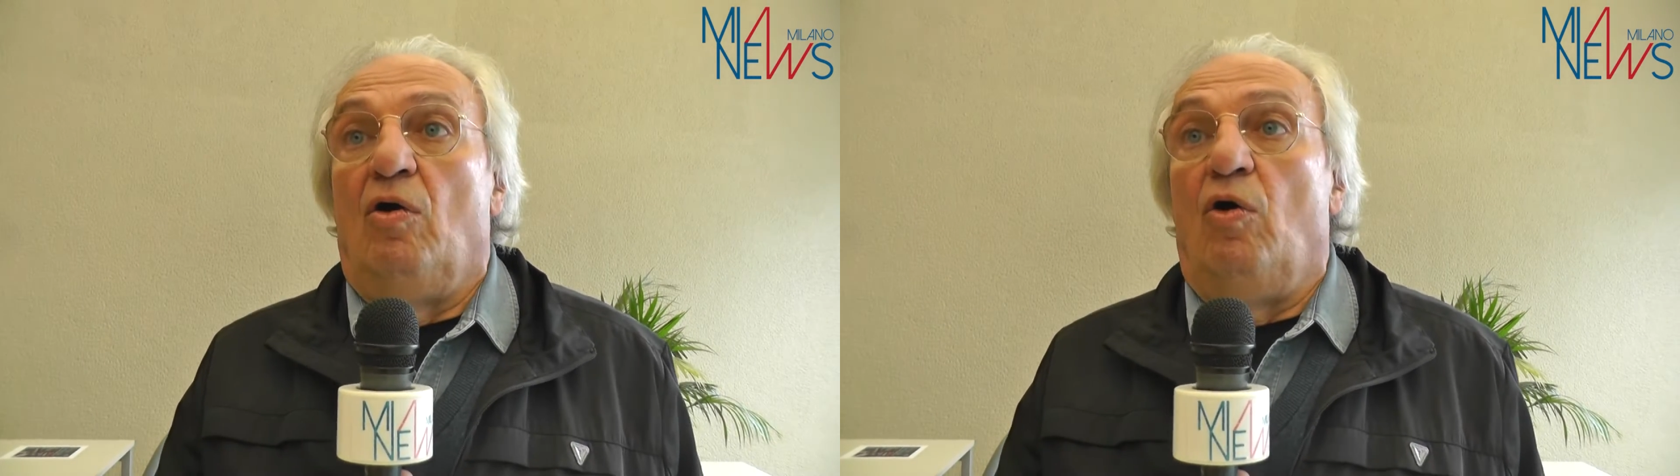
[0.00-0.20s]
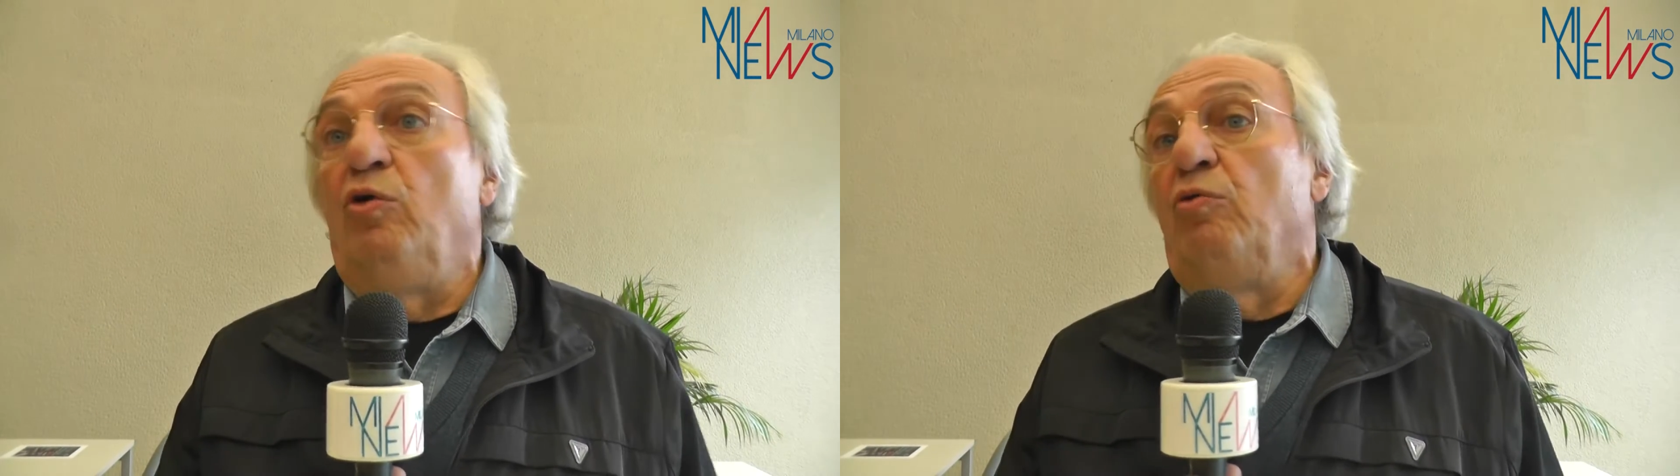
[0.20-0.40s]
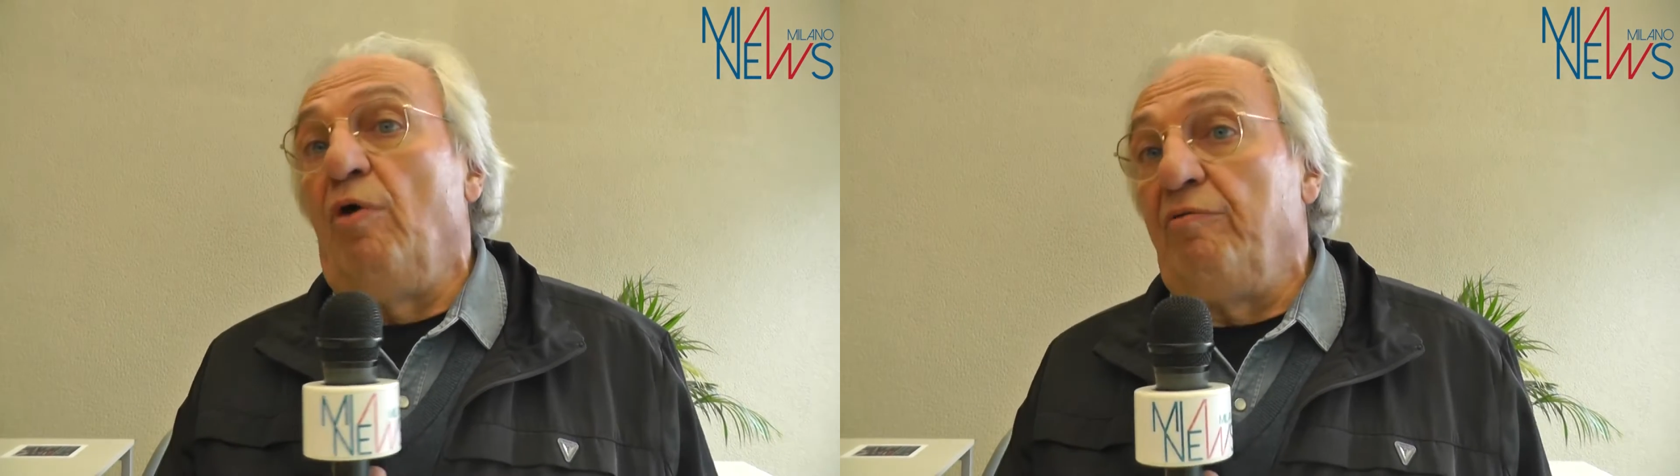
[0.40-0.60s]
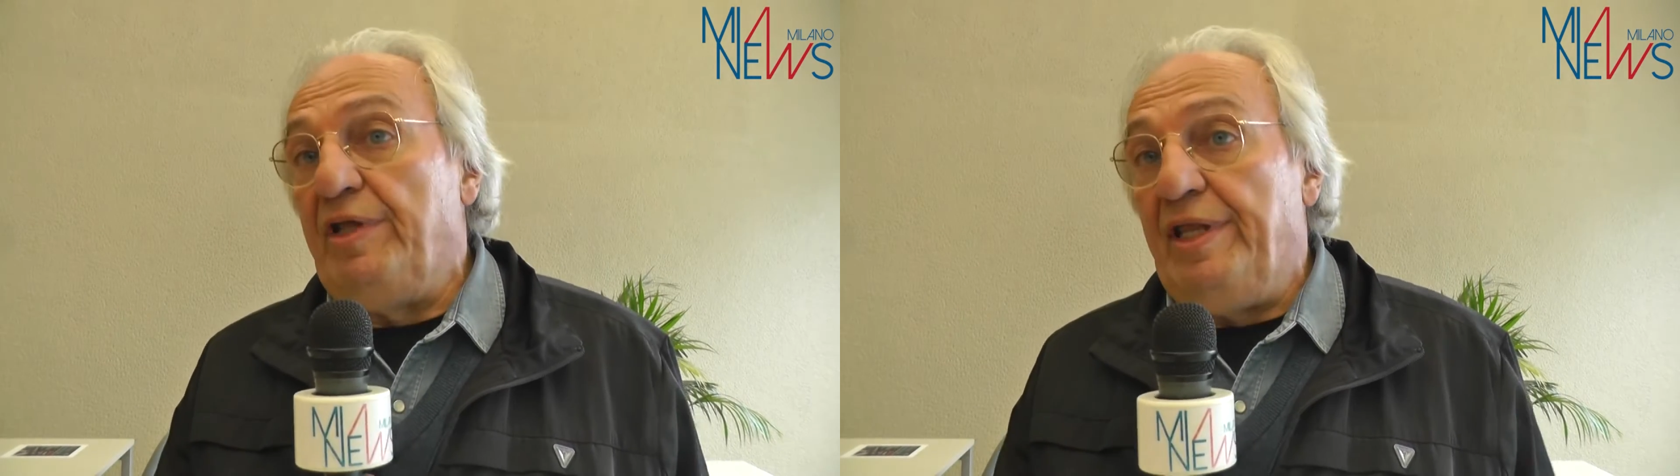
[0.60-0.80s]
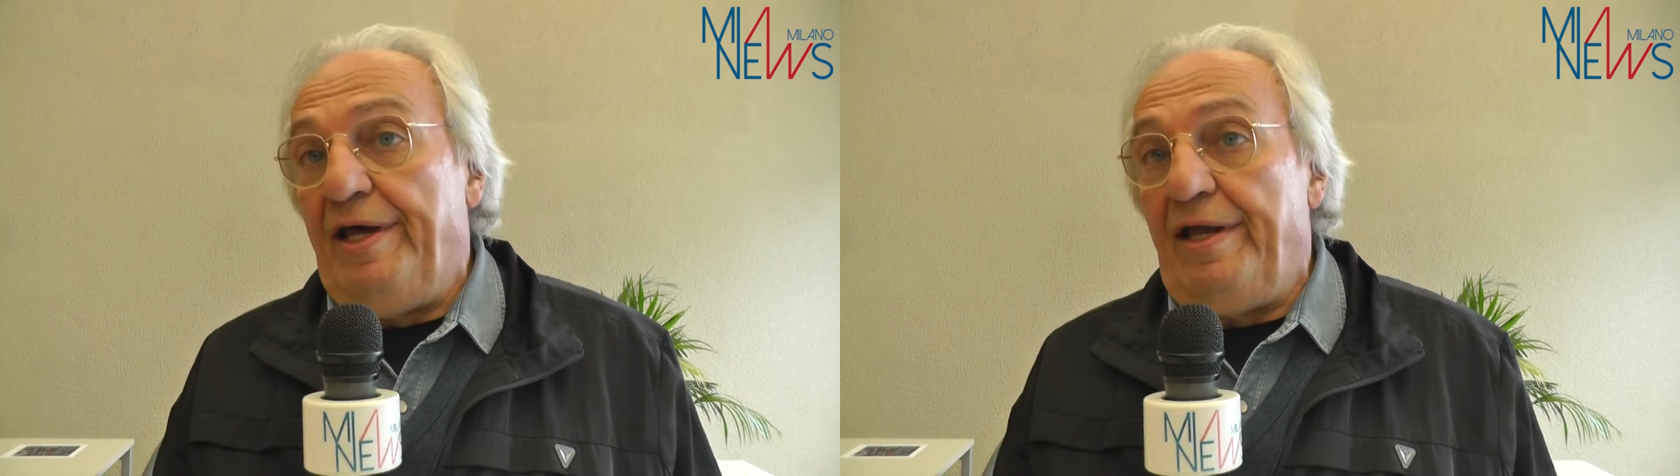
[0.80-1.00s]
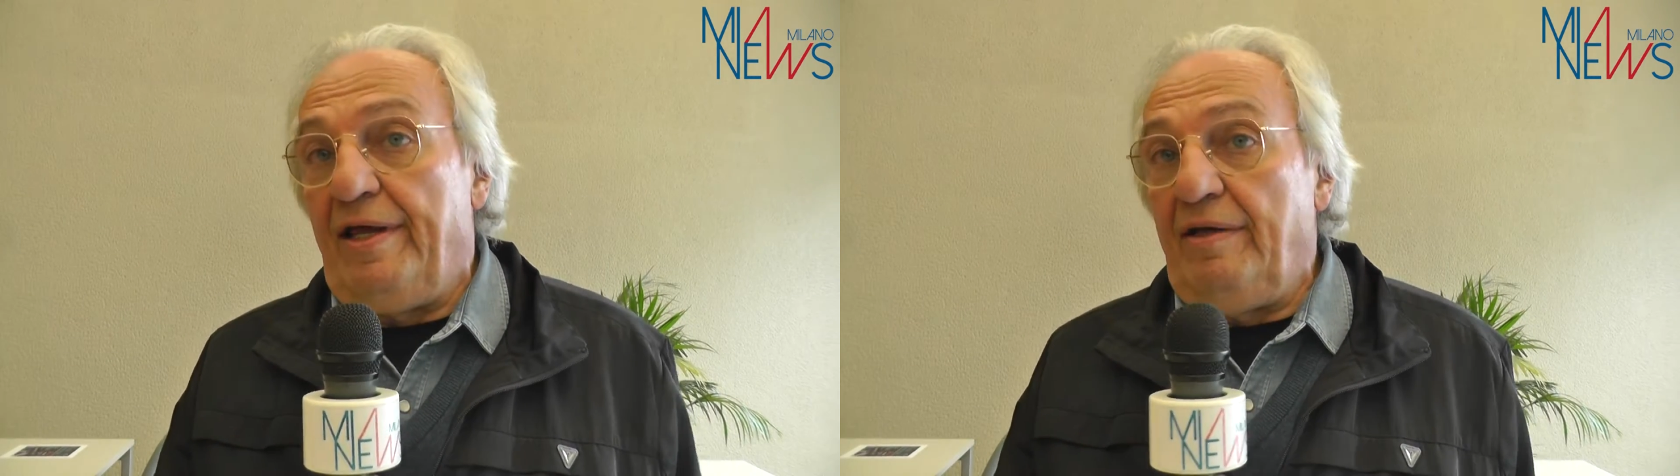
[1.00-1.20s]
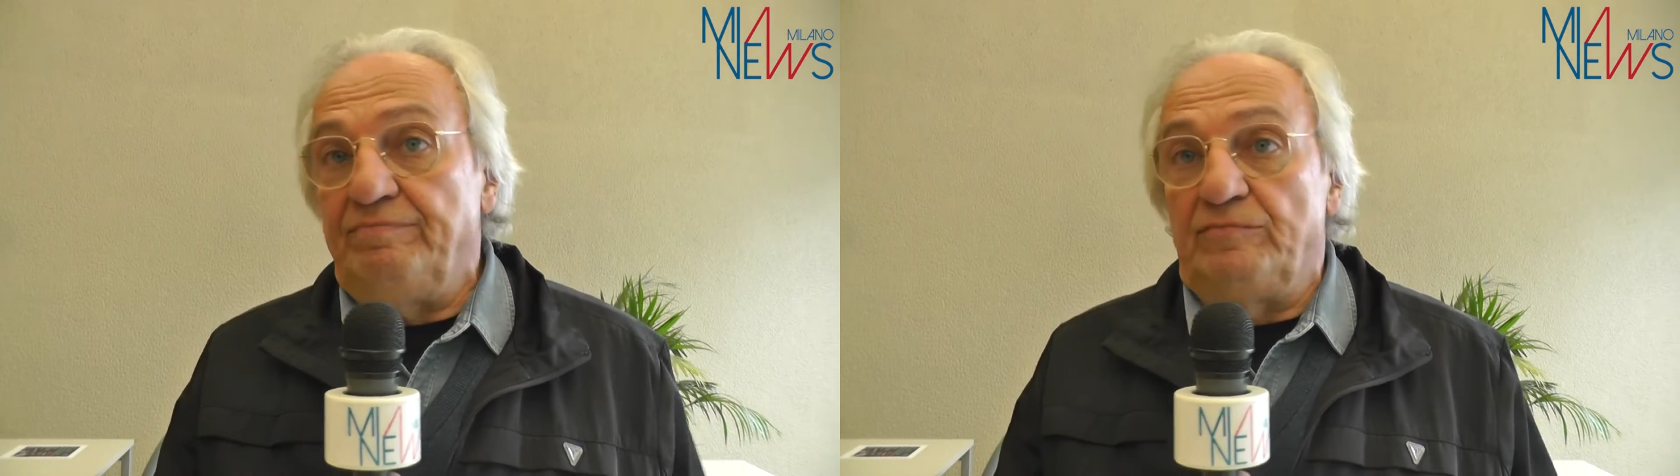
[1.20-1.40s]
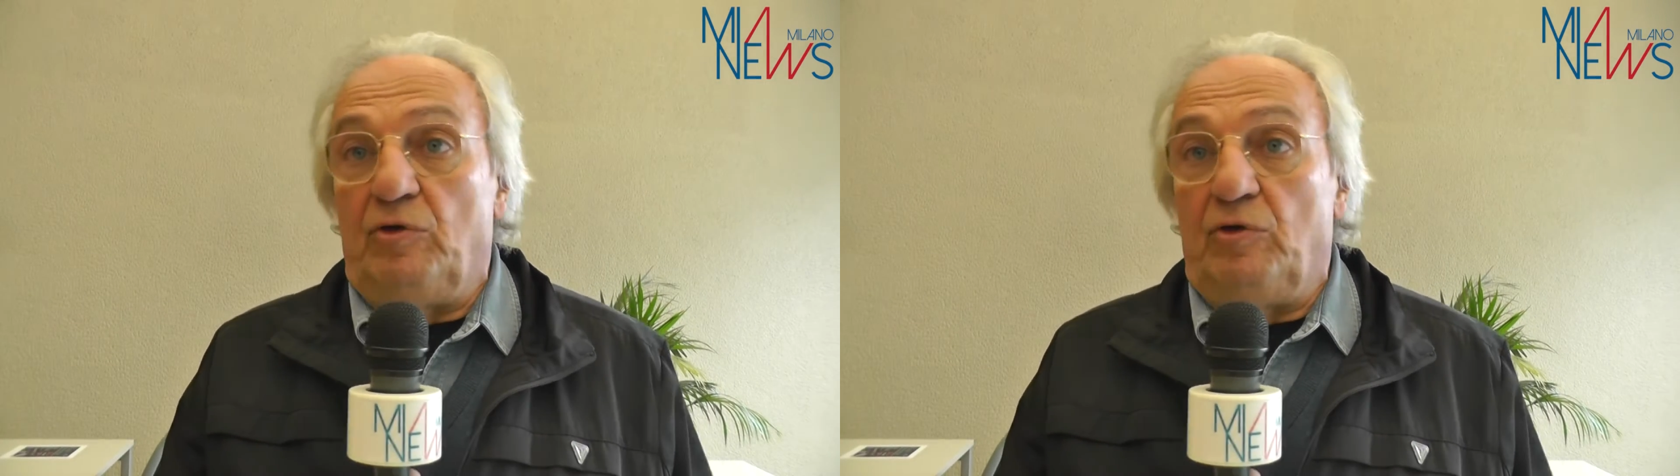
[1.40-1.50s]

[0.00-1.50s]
o non vuol vedere